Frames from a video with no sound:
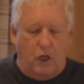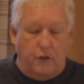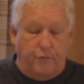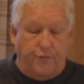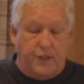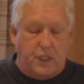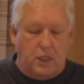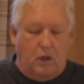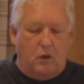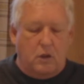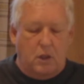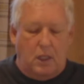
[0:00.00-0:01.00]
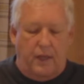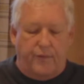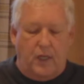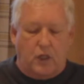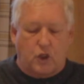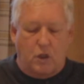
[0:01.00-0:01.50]
a une vision de la
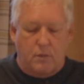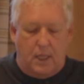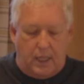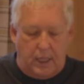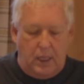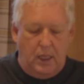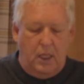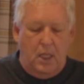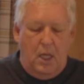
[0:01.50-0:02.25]
Vierge Marie,